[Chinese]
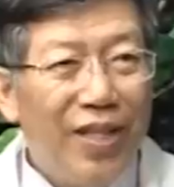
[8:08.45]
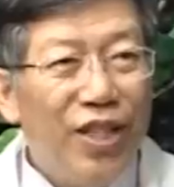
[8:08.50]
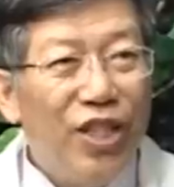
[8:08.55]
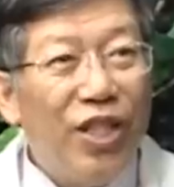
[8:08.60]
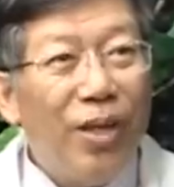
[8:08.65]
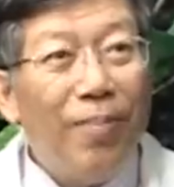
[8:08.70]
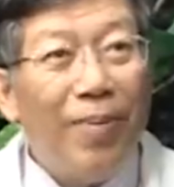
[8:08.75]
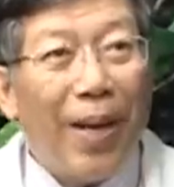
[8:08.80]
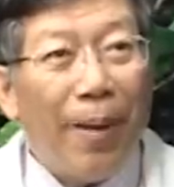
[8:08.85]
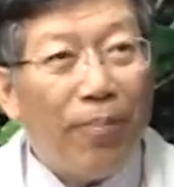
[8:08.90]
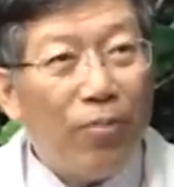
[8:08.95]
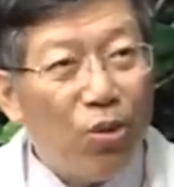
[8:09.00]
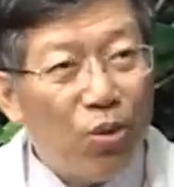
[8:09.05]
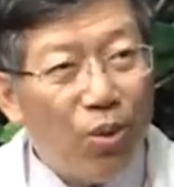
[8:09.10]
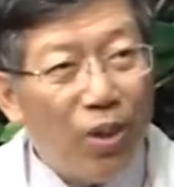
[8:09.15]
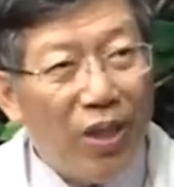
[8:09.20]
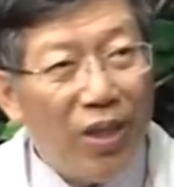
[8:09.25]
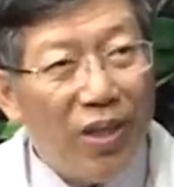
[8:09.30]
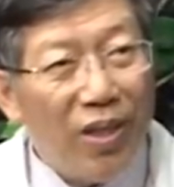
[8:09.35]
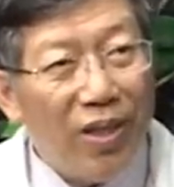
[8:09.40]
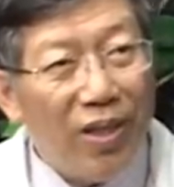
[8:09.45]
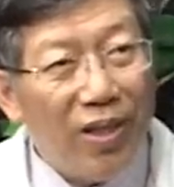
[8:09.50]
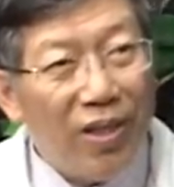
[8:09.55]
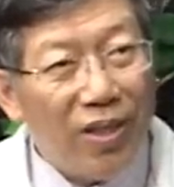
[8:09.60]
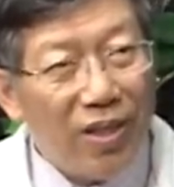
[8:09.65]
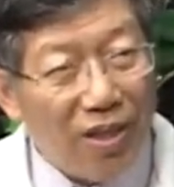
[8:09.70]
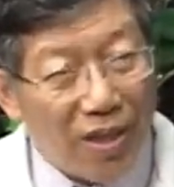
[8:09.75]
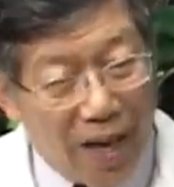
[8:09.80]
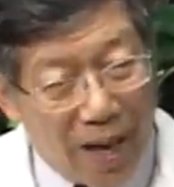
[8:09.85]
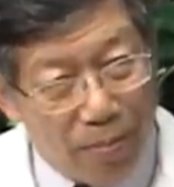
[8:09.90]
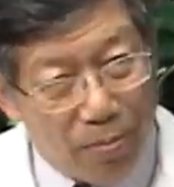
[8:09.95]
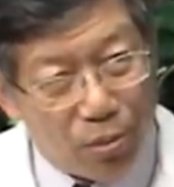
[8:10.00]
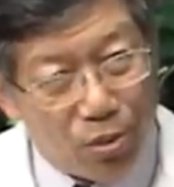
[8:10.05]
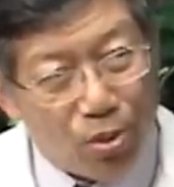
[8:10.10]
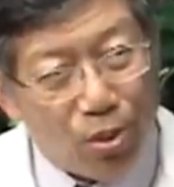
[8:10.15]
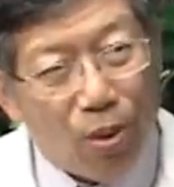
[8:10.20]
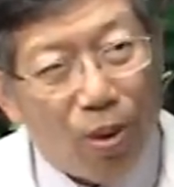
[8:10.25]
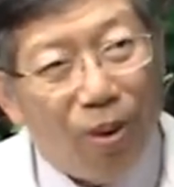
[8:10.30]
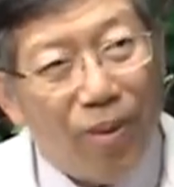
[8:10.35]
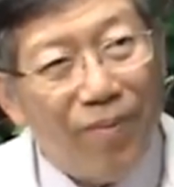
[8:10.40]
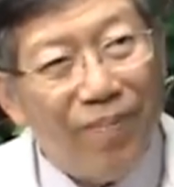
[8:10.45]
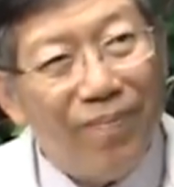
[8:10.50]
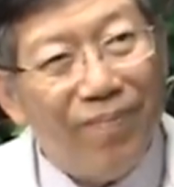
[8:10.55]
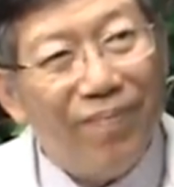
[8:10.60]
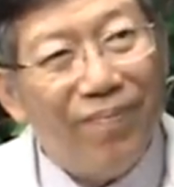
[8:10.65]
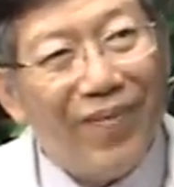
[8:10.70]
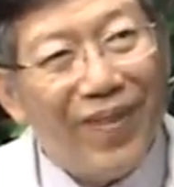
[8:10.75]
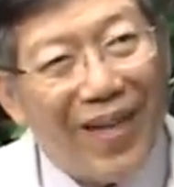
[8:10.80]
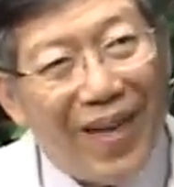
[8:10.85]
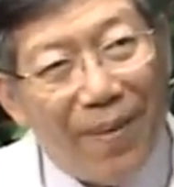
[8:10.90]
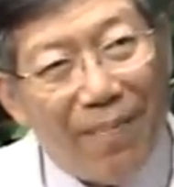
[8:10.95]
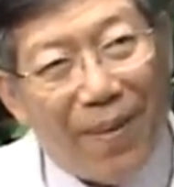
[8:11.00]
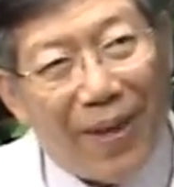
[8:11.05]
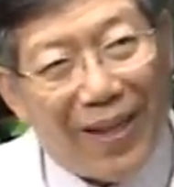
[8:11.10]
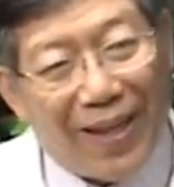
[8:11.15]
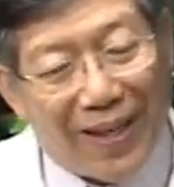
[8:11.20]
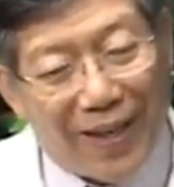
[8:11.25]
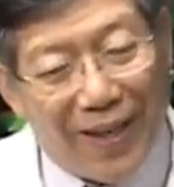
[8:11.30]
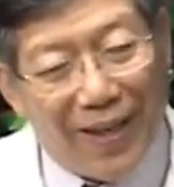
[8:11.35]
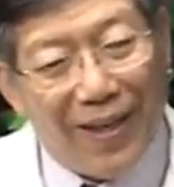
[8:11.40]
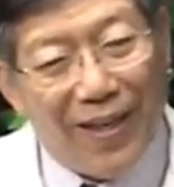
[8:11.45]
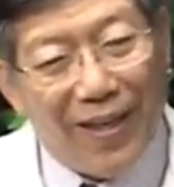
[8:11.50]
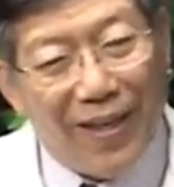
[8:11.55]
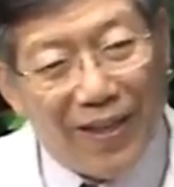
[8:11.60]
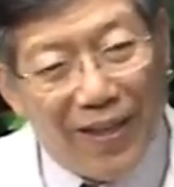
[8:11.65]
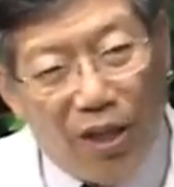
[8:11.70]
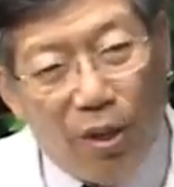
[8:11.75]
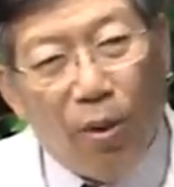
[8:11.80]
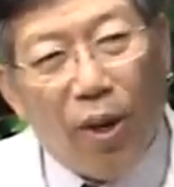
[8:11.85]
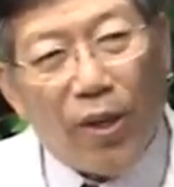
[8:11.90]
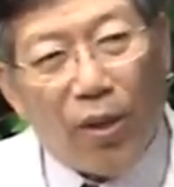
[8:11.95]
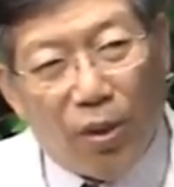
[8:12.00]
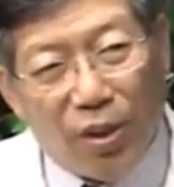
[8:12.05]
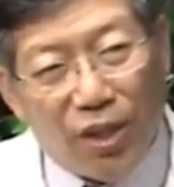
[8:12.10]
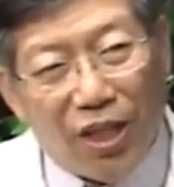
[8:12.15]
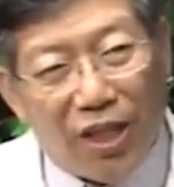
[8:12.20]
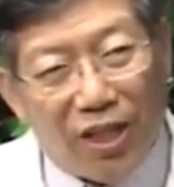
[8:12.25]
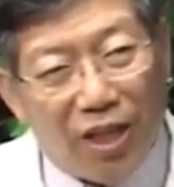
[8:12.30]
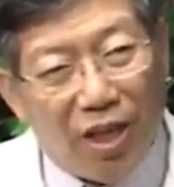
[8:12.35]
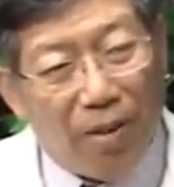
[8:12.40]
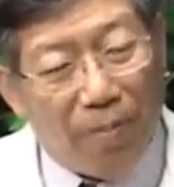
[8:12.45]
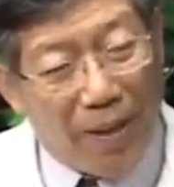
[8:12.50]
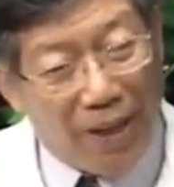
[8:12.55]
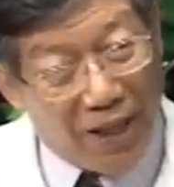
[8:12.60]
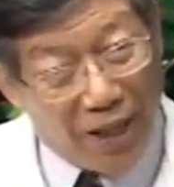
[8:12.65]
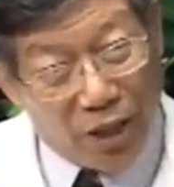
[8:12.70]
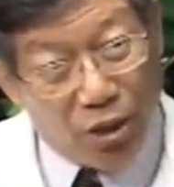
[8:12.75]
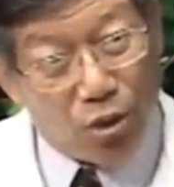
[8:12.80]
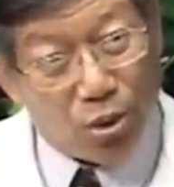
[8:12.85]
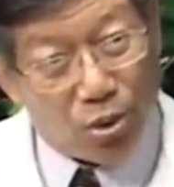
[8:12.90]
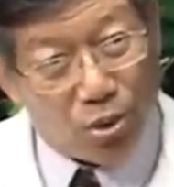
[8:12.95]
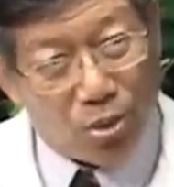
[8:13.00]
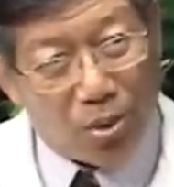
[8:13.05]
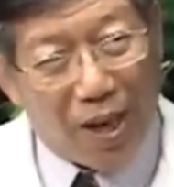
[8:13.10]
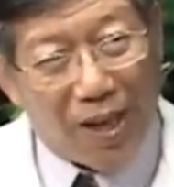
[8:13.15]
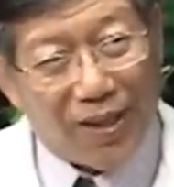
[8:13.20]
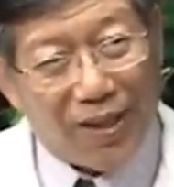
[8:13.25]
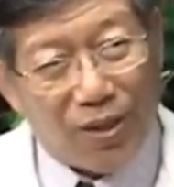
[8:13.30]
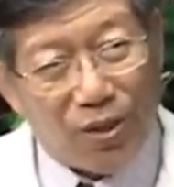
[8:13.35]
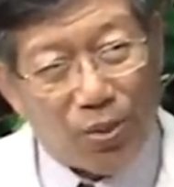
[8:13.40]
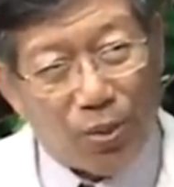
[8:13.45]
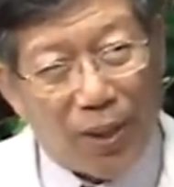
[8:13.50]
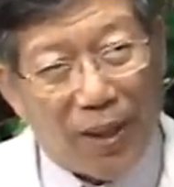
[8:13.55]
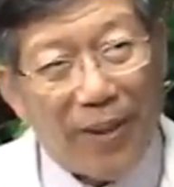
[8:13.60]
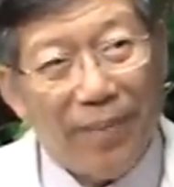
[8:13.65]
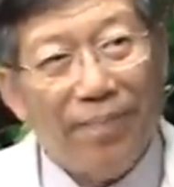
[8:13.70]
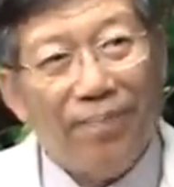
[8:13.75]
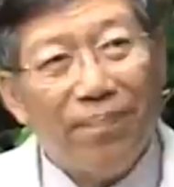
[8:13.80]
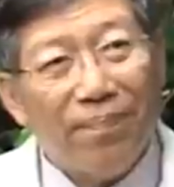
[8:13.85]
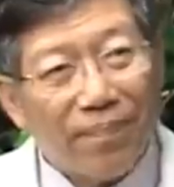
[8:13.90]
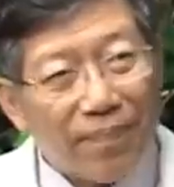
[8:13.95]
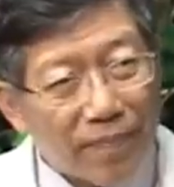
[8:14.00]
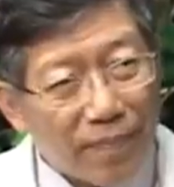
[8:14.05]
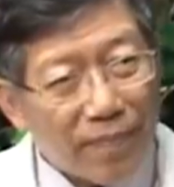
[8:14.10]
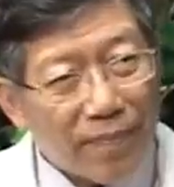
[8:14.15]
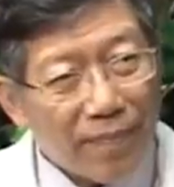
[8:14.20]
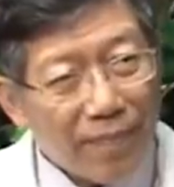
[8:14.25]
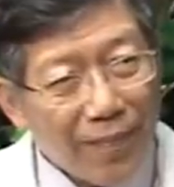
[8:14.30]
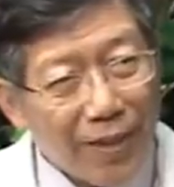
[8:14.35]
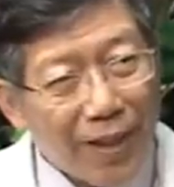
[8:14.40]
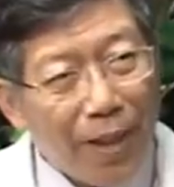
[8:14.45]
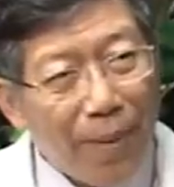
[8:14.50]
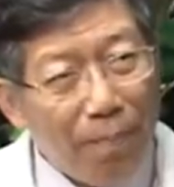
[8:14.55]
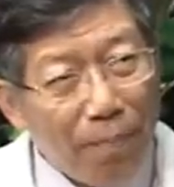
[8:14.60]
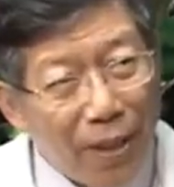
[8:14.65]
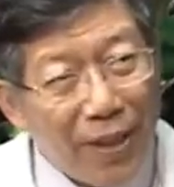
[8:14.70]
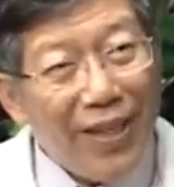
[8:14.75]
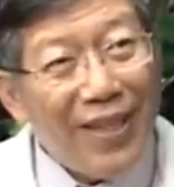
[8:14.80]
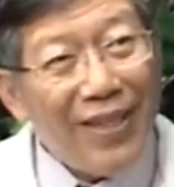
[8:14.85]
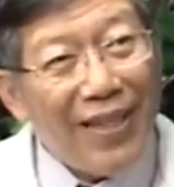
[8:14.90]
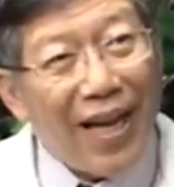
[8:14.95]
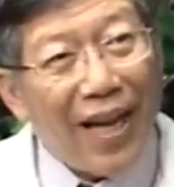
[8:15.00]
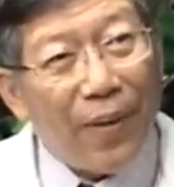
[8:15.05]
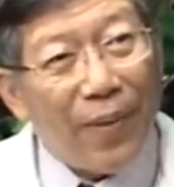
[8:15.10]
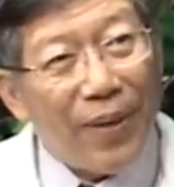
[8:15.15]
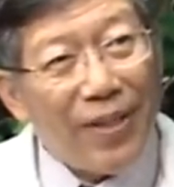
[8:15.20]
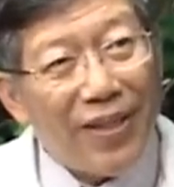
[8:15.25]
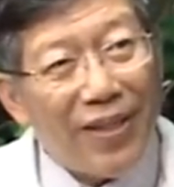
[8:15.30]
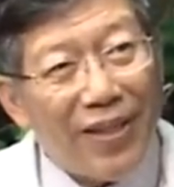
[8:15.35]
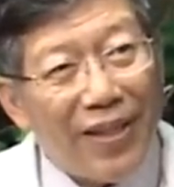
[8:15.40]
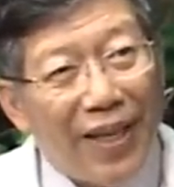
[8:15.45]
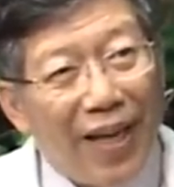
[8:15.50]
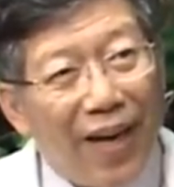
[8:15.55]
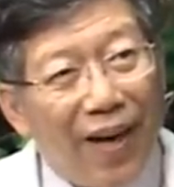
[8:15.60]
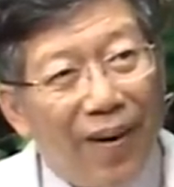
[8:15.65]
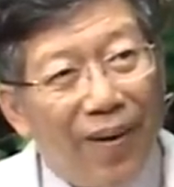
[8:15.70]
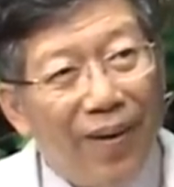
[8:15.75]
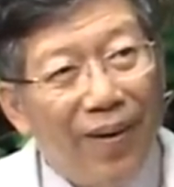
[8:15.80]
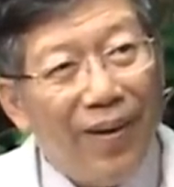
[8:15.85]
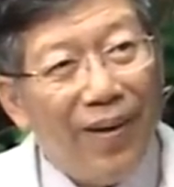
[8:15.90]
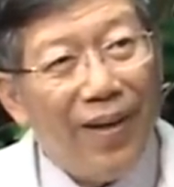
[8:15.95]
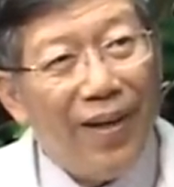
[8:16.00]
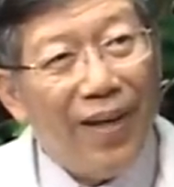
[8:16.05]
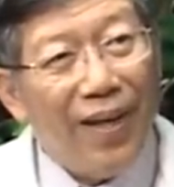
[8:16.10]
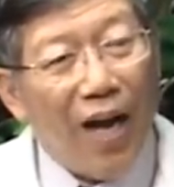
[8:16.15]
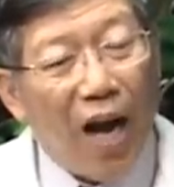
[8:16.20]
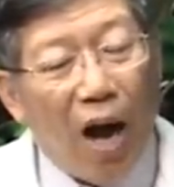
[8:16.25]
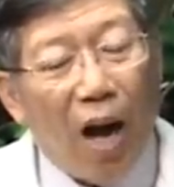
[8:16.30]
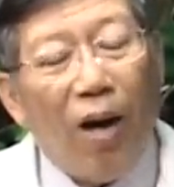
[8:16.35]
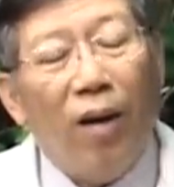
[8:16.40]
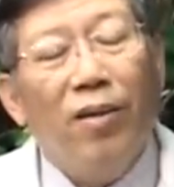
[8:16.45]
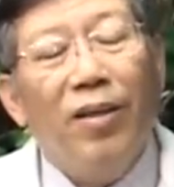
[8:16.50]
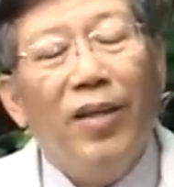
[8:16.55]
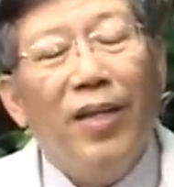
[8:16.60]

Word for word: 浸盐水是还不错，嗯，可以把那个。另外有一些特别研究出来的水喷一下会洗掉，对，好。